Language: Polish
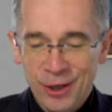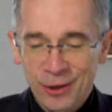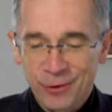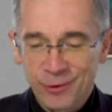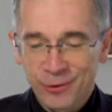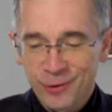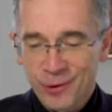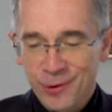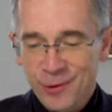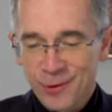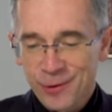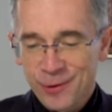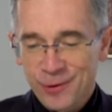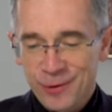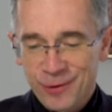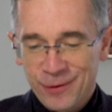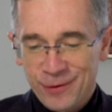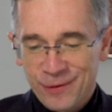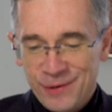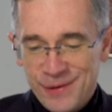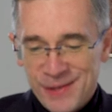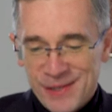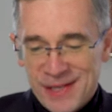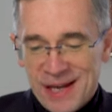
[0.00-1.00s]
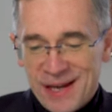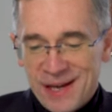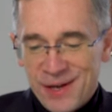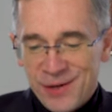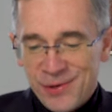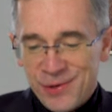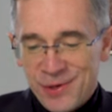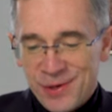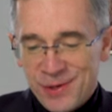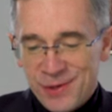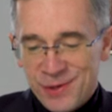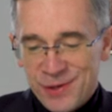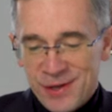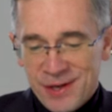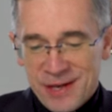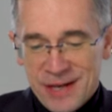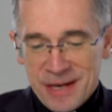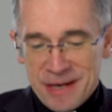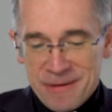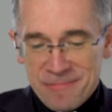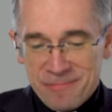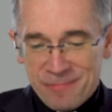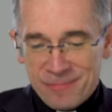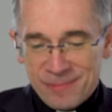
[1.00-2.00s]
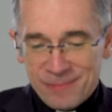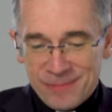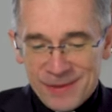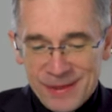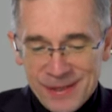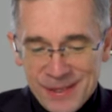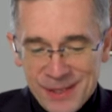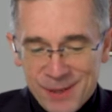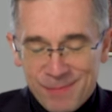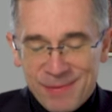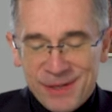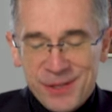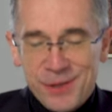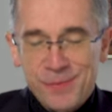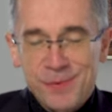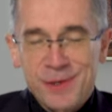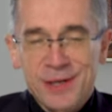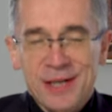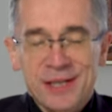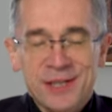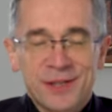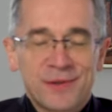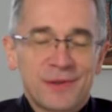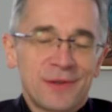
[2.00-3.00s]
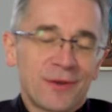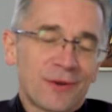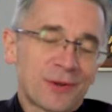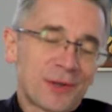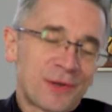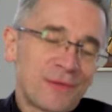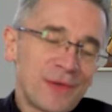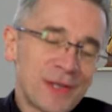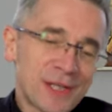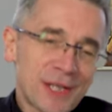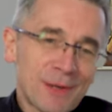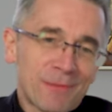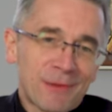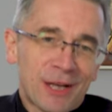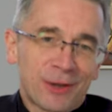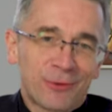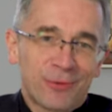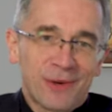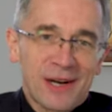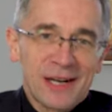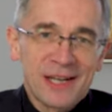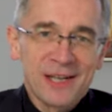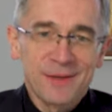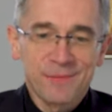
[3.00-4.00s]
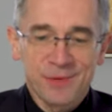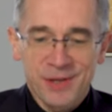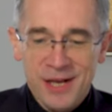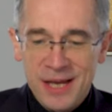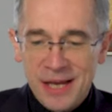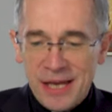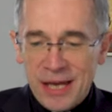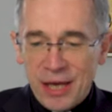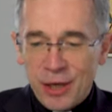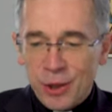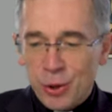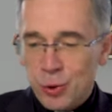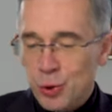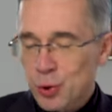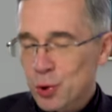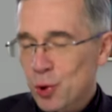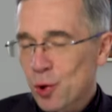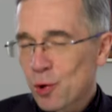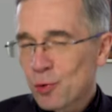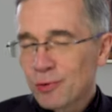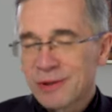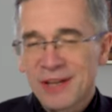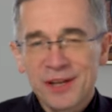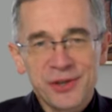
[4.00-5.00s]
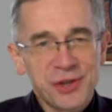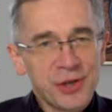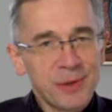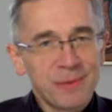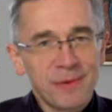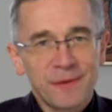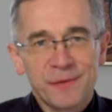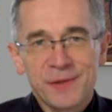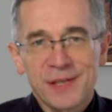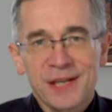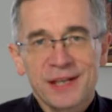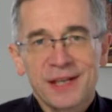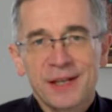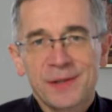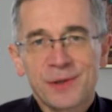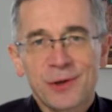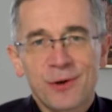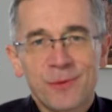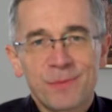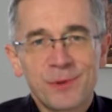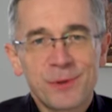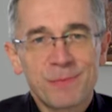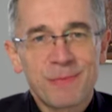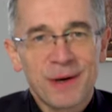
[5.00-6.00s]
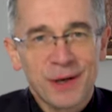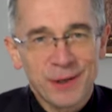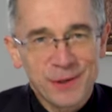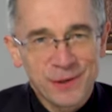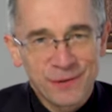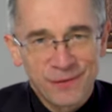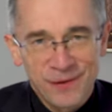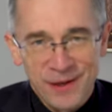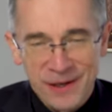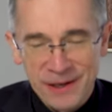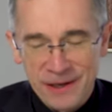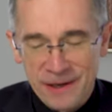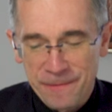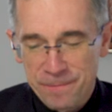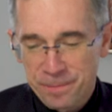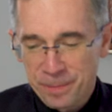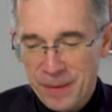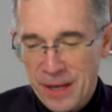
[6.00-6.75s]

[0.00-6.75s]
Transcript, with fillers: no to zdaje się, że jest chyba czymś oczywistym, naturalnym, że są dla siebie w stanie zrobić bardzo wiele.